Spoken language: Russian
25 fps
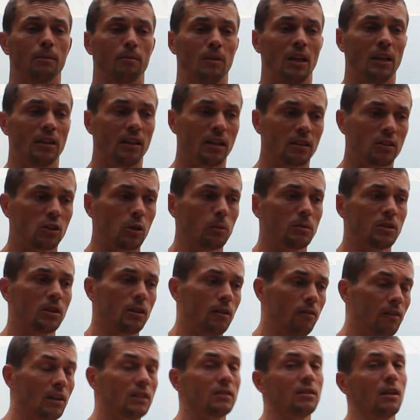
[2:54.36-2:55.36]
для нас собственный
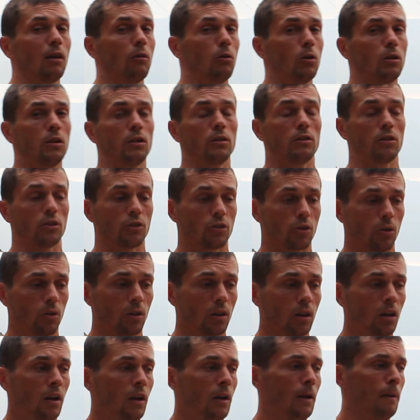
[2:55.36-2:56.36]
вес довольно тяжел.